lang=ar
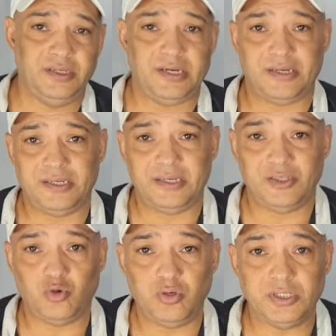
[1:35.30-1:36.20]

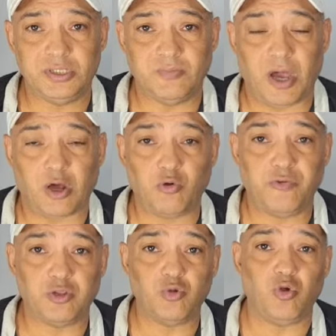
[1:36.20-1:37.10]
يعني تونس
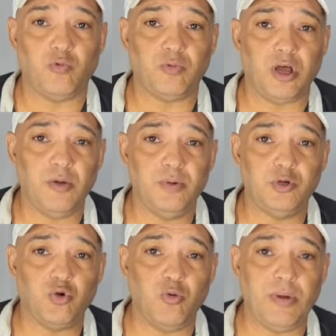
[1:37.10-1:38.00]
معروفه طول عمرها
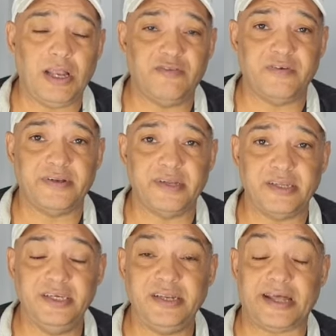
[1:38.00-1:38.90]
بنجومها
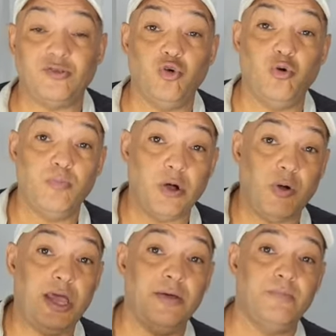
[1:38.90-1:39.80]
الفنانين عندهم
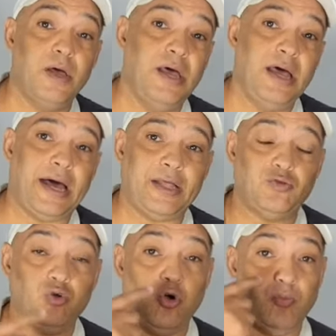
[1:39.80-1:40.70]
مواهب
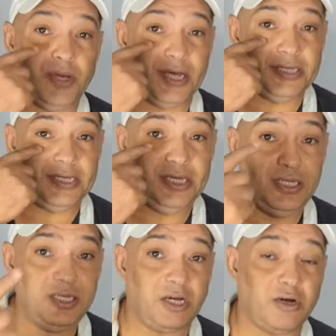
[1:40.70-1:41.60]
عندهم
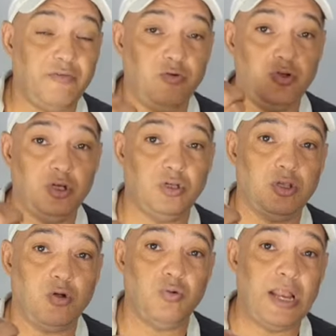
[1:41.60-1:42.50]
عينين يعرفوا
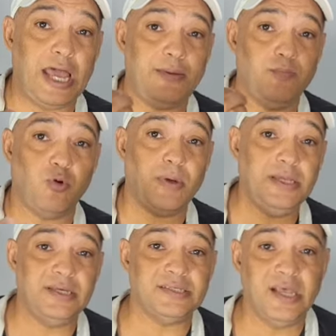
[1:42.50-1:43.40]
يختاروا لاعب
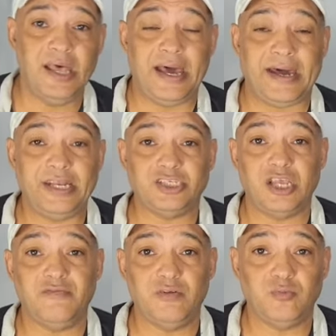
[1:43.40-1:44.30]
مميز انا
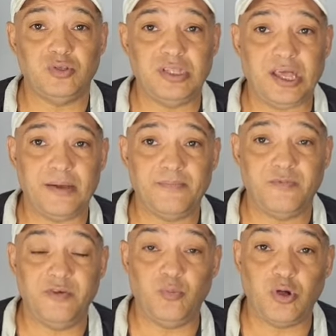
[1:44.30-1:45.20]
شايف
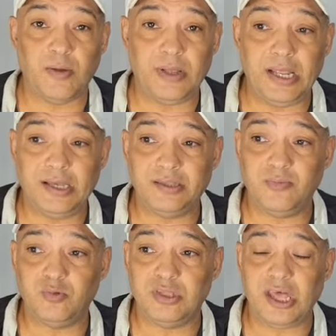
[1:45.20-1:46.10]
المنتخب في
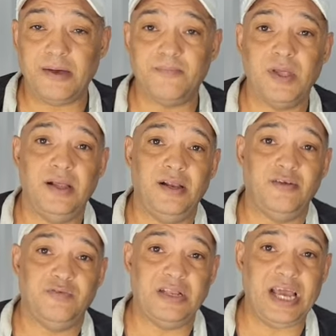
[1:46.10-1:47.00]
مجاملات المنتخب
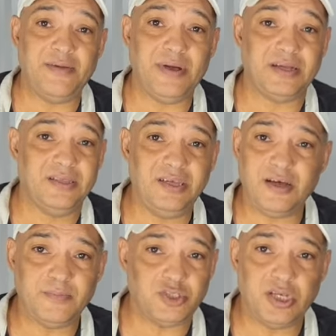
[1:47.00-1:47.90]
في لعيبه
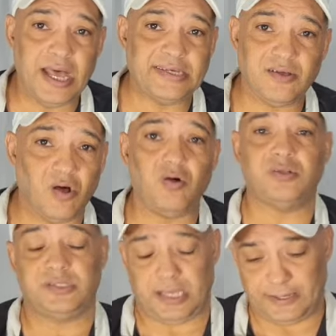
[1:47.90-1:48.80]
كتيره مش جاهزه
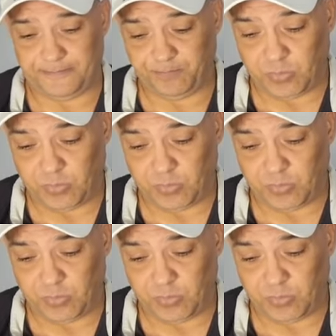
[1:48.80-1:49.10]
خالص يعني